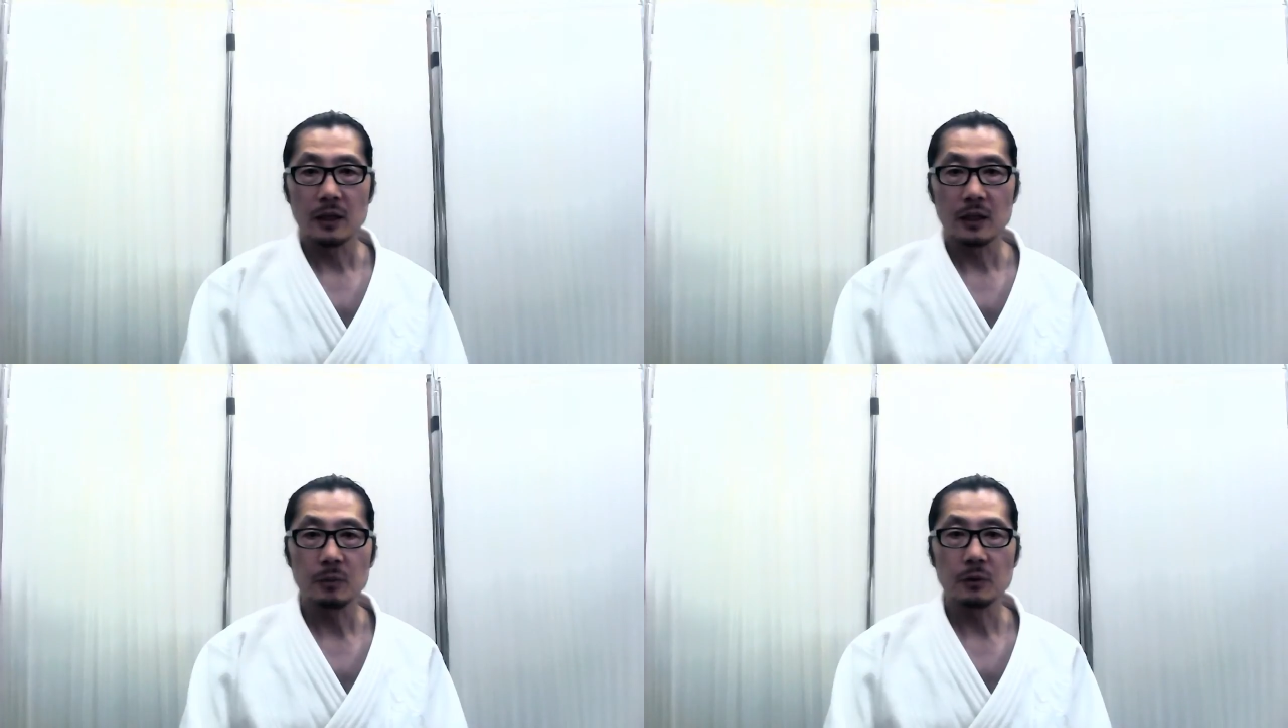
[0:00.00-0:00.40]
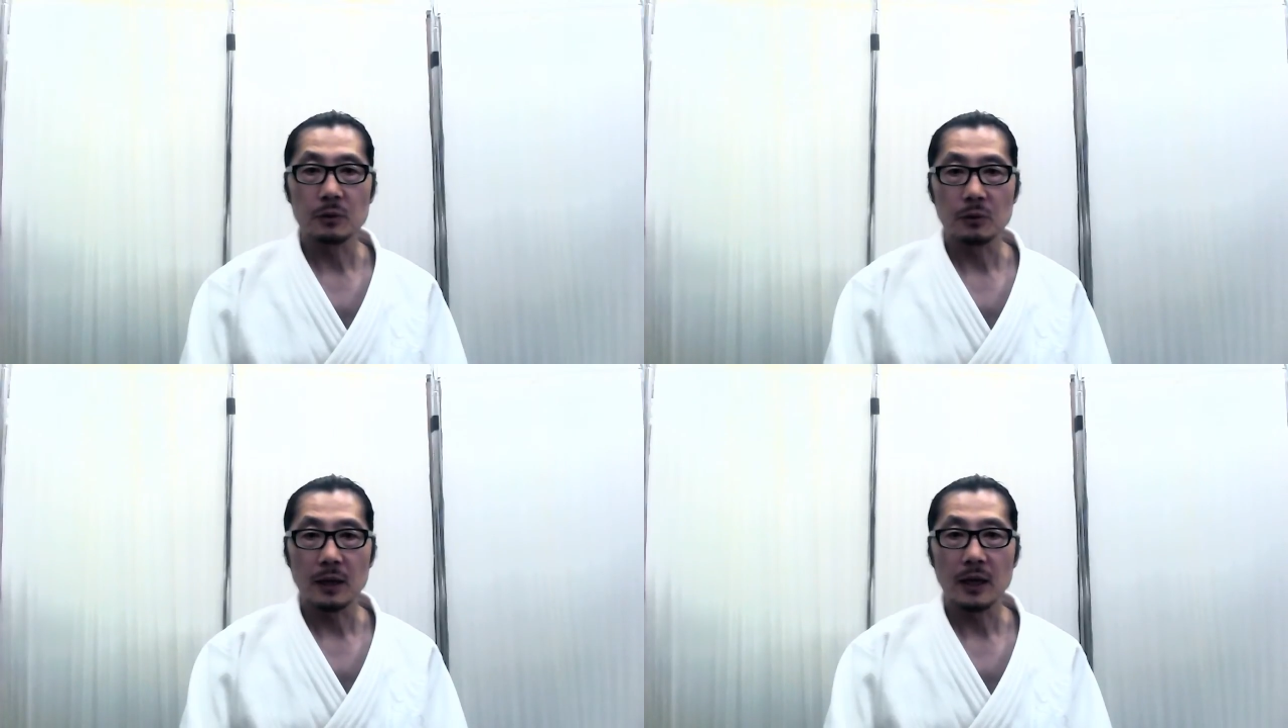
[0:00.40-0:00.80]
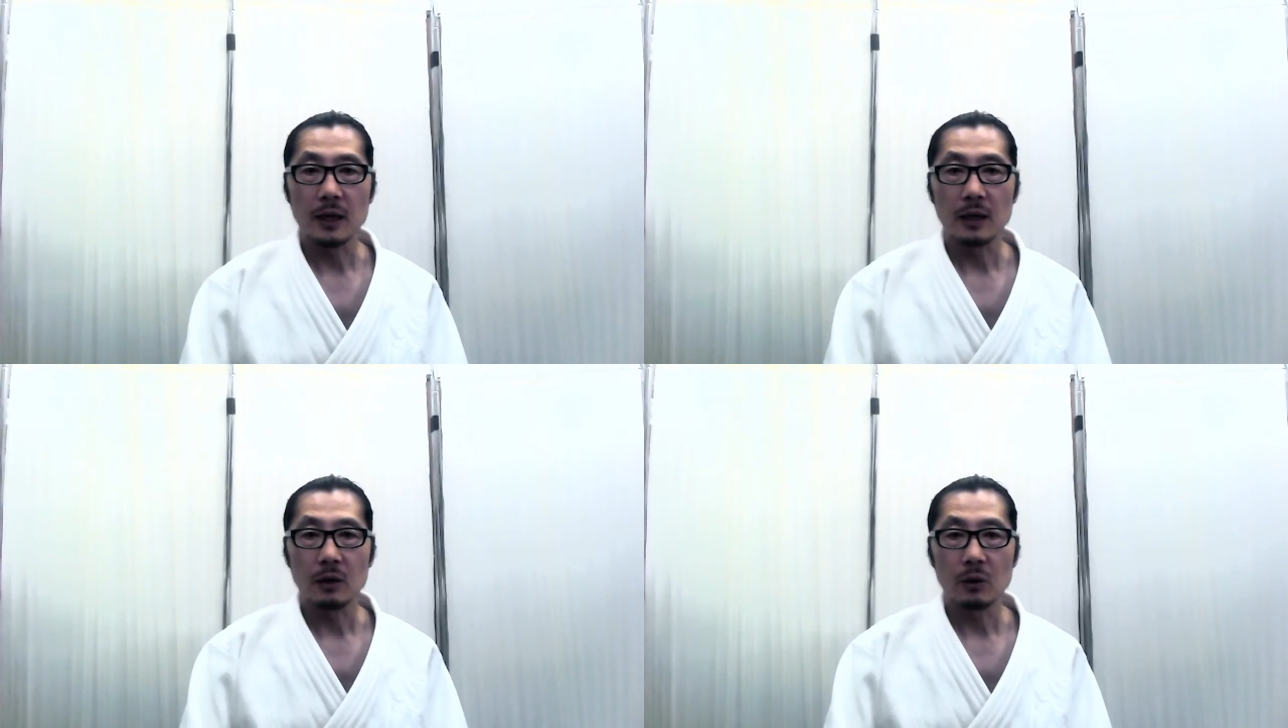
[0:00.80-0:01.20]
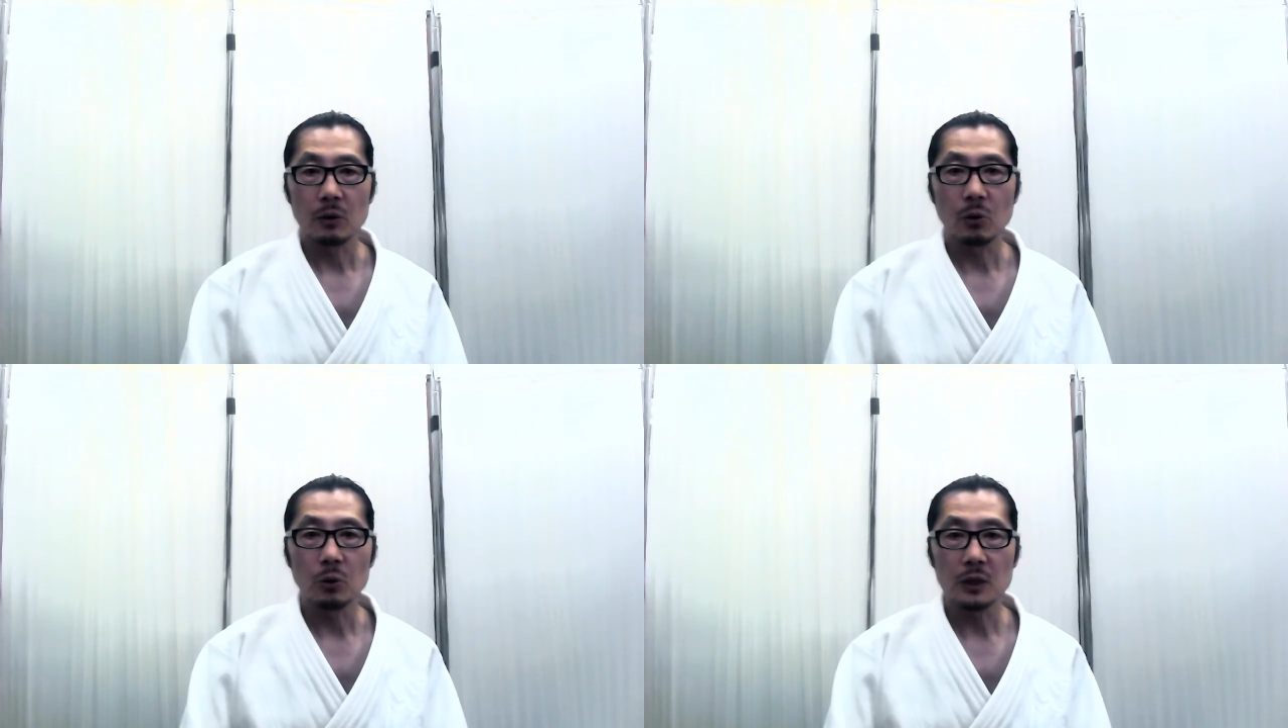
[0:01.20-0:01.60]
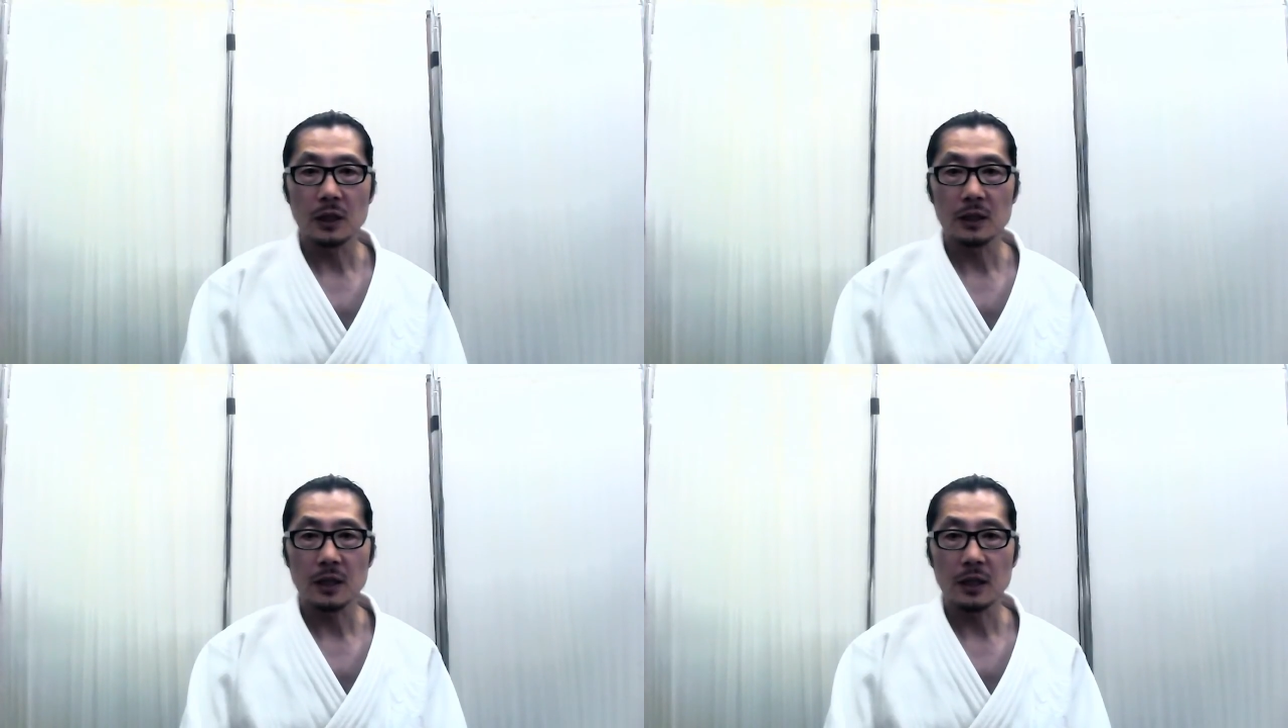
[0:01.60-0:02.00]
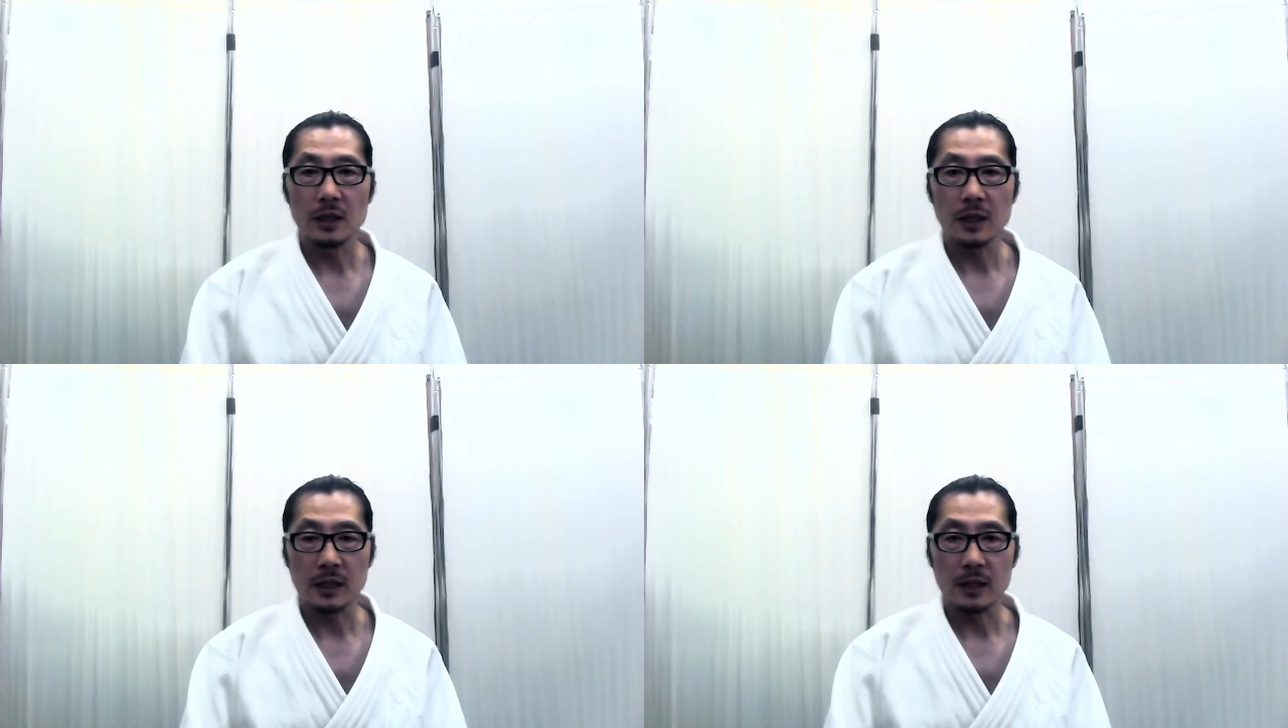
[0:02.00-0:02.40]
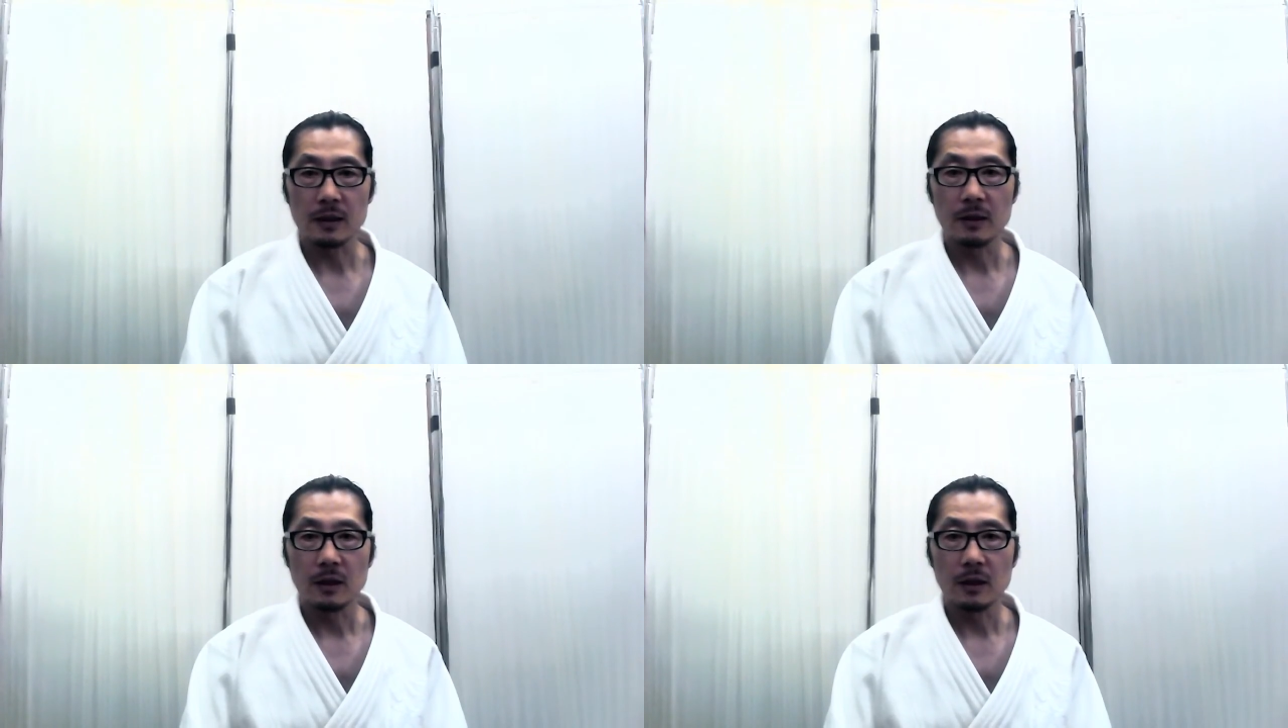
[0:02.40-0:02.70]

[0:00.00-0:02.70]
気分は肯定的になり、